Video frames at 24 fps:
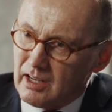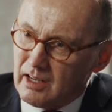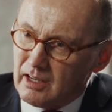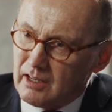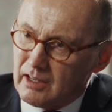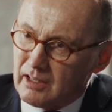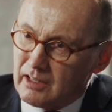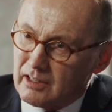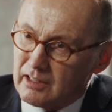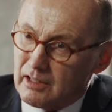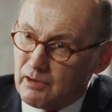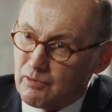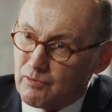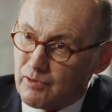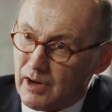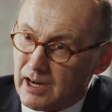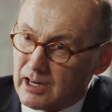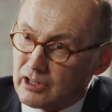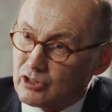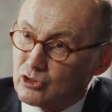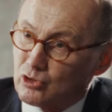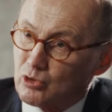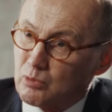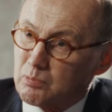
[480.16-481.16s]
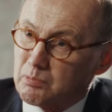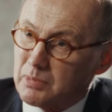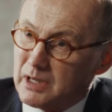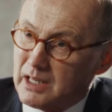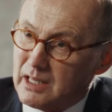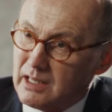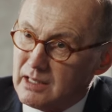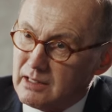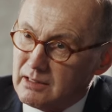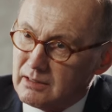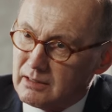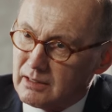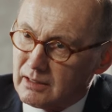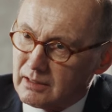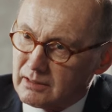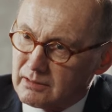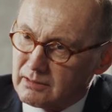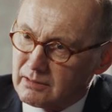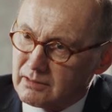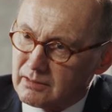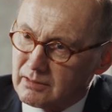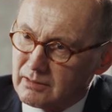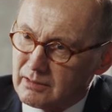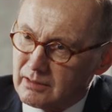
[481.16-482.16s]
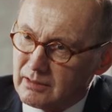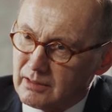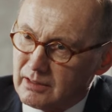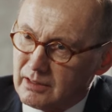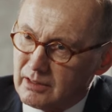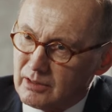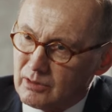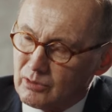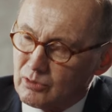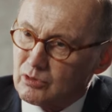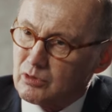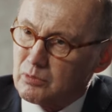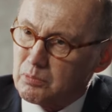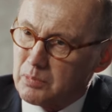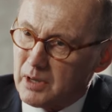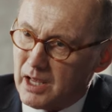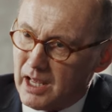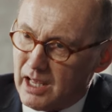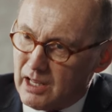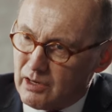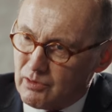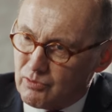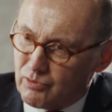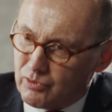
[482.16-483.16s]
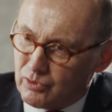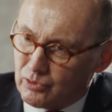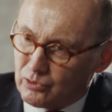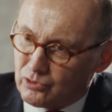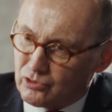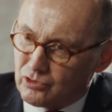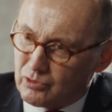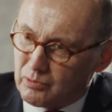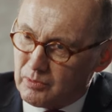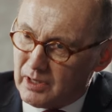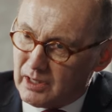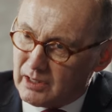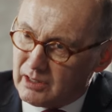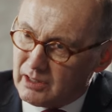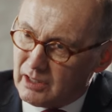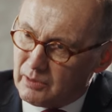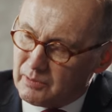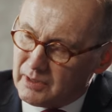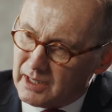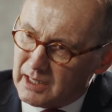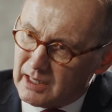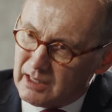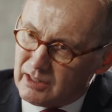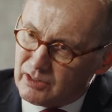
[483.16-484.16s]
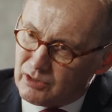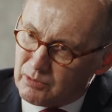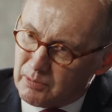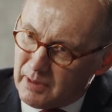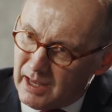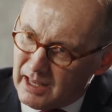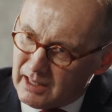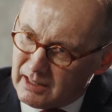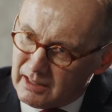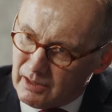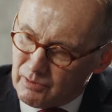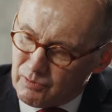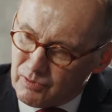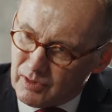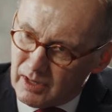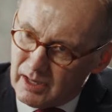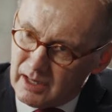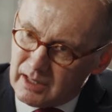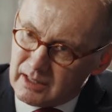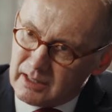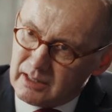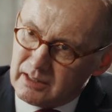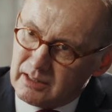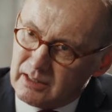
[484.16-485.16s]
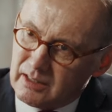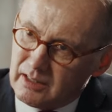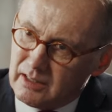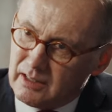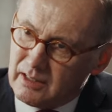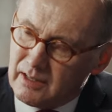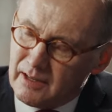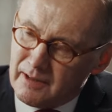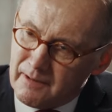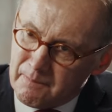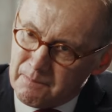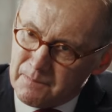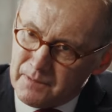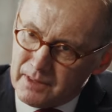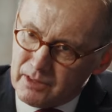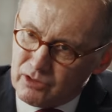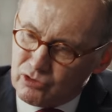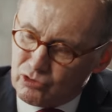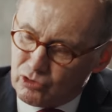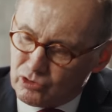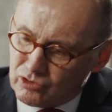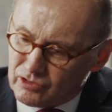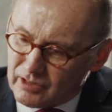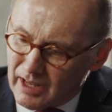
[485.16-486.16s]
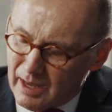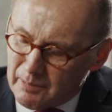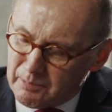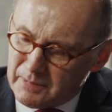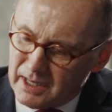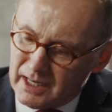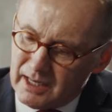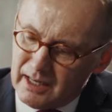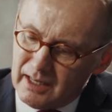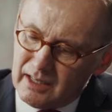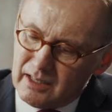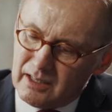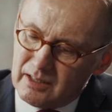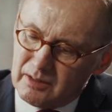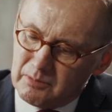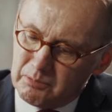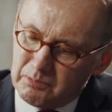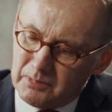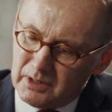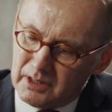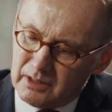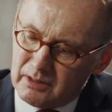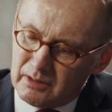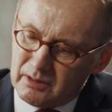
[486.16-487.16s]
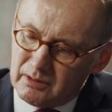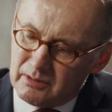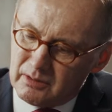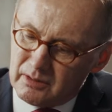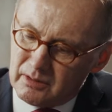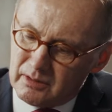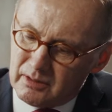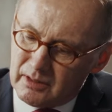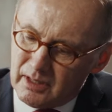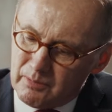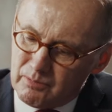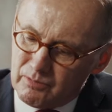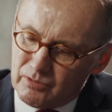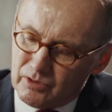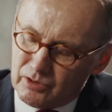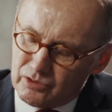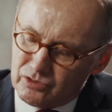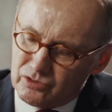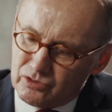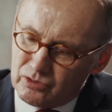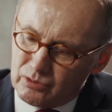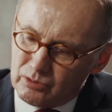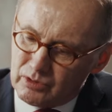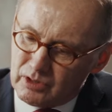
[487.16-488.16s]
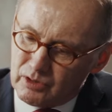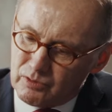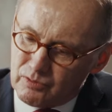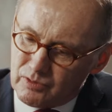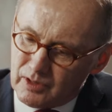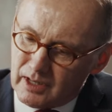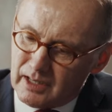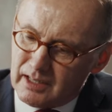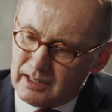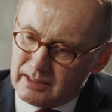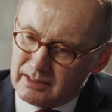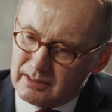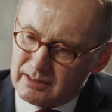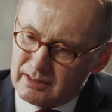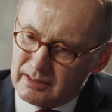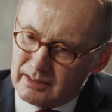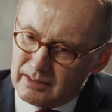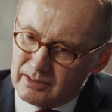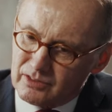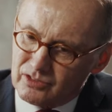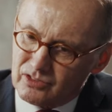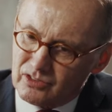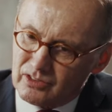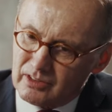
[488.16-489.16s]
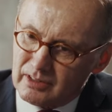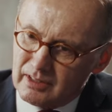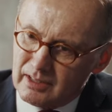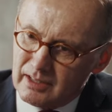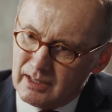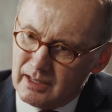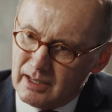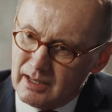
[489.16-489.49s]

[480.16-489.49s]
äh, de facto behindert und beeinflusst werden. Aber eine zweite Frage, die zusammenhängt mit dem, was du gefragt hast.